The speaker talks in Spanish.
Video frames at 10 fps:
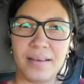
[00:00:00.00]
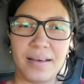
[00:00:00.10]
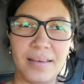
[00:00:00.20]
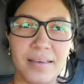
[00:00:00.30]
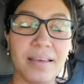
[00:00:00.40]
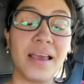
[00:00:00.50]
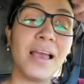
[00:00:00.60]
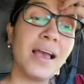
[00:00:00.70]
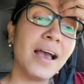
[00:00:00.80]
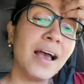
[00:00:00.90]
Ahí.
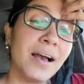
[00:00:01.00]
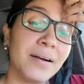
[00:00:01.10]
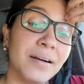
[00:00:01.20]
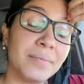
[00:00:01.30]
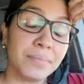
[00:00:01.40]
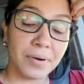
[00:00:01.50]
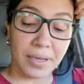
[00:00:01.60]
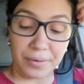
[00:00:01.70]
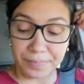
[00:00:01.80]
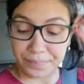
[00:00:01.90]
Mami,
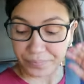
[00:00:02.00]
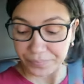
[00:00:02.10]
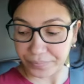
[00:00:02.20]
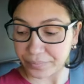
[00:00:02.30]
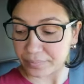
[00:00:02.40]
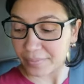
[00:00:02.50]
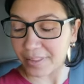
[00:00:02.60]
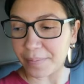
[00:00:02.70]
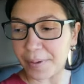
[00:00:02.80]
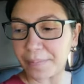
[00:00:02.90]
bueno,
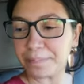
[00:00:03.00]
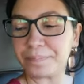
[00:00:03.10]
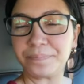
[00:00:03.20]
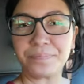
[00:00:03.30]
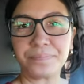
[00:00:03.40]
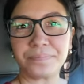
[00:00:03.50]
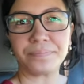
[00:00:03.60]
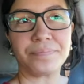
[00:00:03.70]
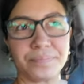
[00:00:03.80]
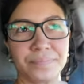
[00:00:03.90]
dime. Sophie's
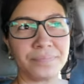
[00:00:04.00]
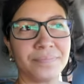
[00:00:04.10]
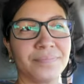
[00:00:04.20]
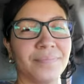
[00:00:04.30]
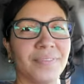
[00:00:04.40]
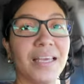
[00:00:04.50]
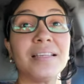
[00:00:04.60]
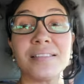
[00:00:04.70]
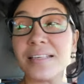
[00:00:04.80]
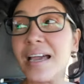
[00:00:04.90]
my twin.
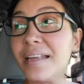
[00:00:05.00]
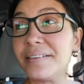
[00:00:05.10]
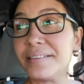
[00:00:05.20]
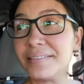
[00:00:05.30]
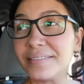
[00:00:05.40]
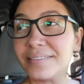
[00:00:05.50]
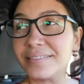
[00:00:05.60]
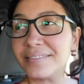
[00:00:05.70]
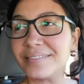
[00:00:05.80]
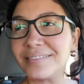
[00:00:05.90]
¿En serio?
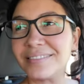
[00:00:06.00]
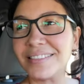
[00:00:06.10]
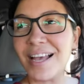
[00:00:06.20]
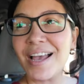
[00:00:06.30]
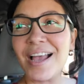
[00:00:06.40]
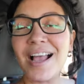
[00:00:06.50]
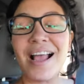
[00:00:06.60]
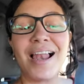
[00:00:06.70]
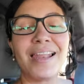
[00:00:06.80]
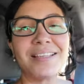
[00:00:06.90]

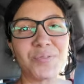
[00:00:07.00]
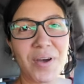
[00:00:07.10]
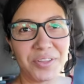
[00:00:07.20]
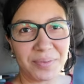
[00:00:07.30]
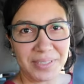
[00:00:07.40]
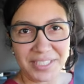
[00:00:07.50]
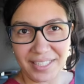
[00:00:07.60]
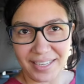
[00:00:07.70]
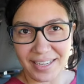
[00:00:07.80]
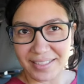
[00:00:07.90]
Les cuento, mis
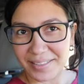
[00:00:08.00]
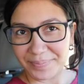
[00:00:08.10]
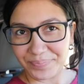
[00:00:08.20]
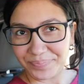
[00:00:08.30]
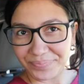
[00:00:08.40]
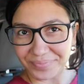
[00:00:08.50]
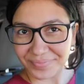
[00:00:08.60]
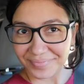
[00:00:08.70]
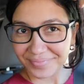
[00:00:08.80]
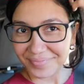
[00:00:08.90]
chicas,
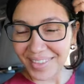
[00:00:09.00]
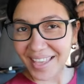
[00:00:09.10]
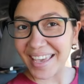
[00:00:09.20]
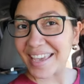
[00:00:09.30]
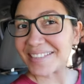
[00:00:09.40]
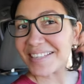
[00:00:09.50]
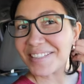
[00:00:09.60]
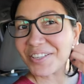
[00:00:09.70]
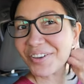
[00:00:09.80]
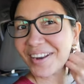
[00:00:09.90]
que esta
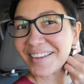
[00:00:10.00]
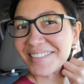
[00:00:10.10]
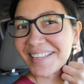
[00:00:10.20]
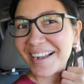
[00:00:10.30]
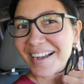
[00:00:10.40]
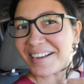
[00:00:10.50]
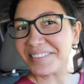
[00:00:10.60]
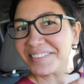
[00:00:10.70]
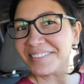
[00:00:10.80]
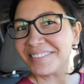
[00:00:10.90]
señora que está acá
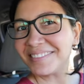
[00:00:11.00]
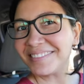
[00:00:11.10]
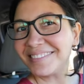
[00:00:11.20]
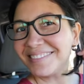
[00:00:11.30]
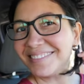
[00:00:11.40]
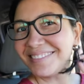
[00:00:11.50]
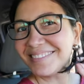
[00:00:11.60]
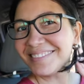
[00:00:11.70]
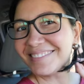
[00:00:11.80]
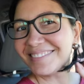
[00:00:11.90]

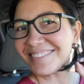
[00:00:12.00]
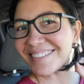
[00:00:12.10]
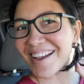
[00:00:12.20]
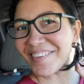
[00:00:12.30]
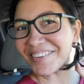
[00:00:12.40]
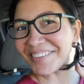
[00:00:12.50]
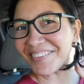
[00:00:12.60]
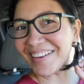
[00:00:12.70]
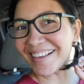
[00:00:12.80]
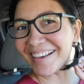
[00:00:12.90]
se
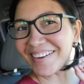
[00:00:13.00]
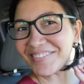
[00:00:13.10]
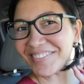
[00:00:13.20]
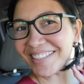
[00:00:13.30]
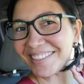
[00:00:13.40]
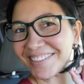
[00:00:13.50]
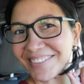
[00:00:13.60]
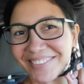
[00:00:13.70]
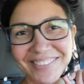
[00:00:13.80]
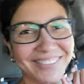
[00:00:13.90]
cortó el
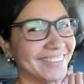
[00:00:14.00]
cabello.